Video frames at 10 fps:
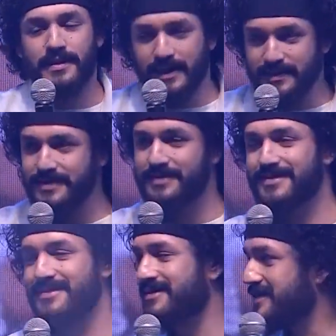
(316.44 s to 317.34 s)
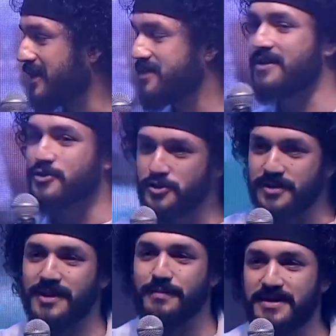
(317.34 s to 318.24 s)
ఎస్ సక్సెస్
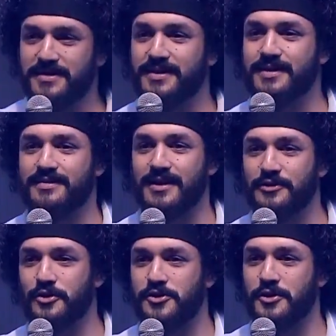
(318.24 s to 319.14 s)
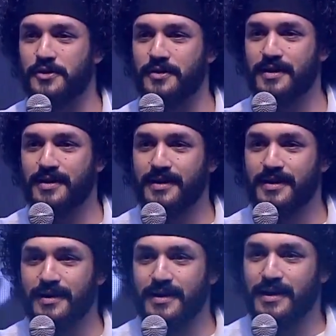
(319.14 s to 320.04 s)
వచ్చింది మంచిది సంతోషం
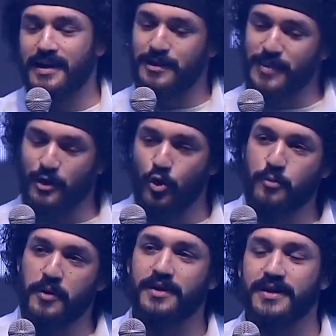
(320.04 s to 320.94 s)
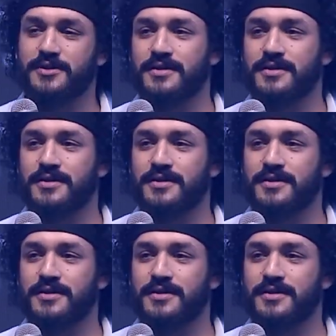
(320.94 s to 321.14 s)
ఇది మన ఊపిలో తెచ్చి